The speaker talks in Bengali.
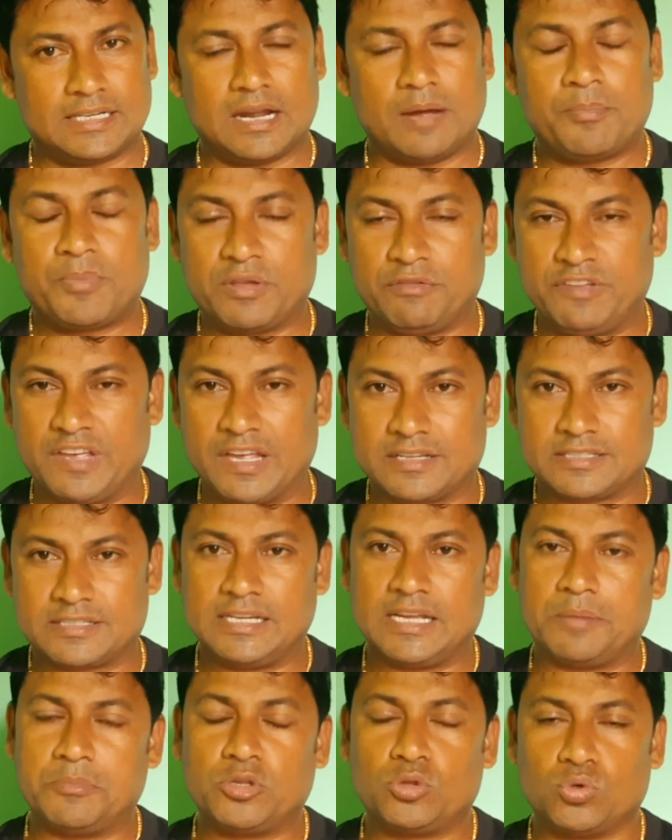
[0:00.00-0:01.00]
সেটা
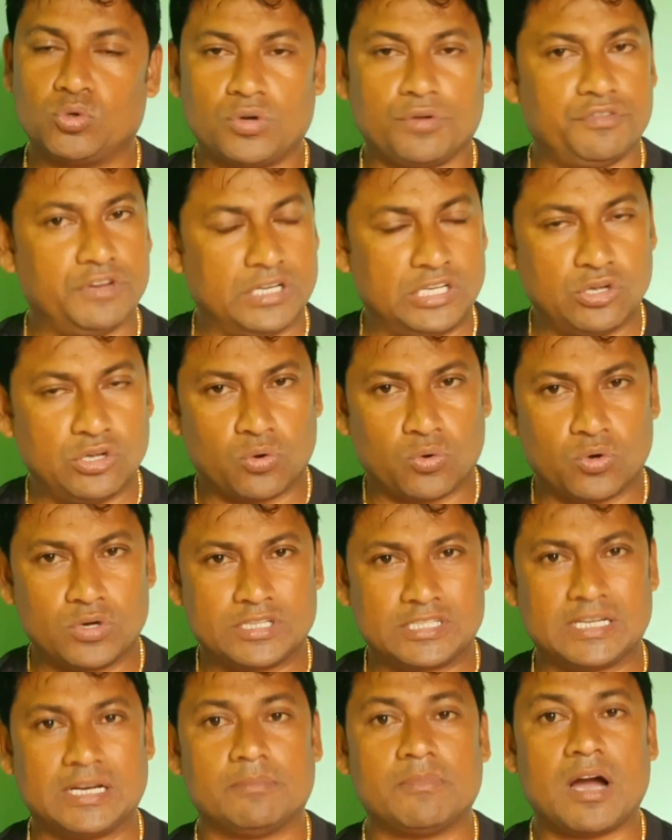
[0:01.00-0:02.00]
প্রিভিয়াসলি আমি দুটো ভিডিও
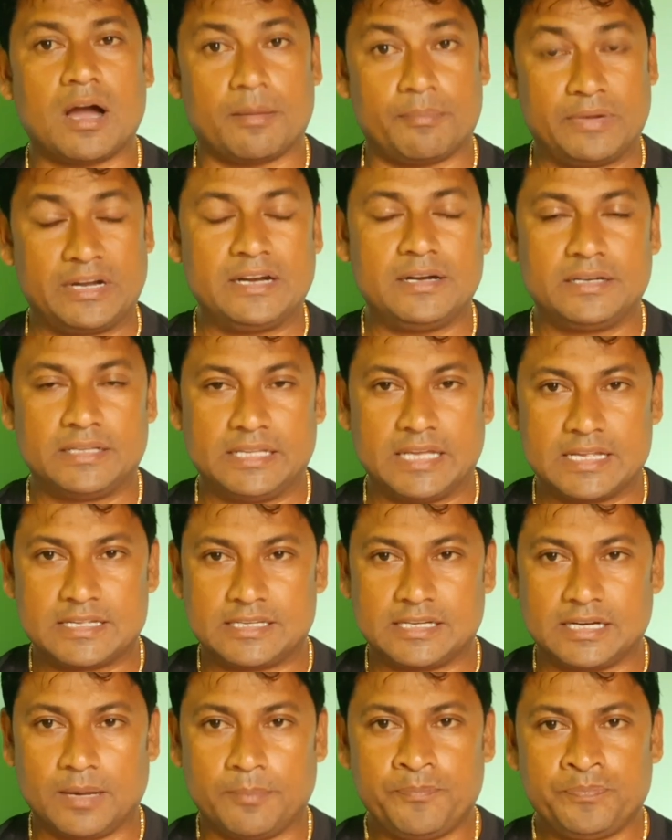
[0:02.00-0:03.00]
করেছিলাম আপডেট
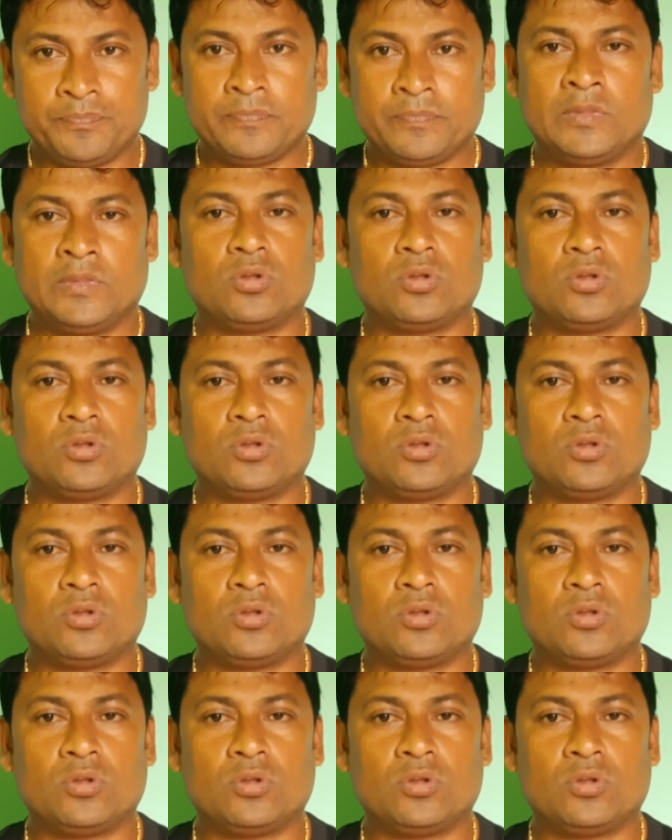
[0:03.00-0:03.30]
দিয়েছিলাম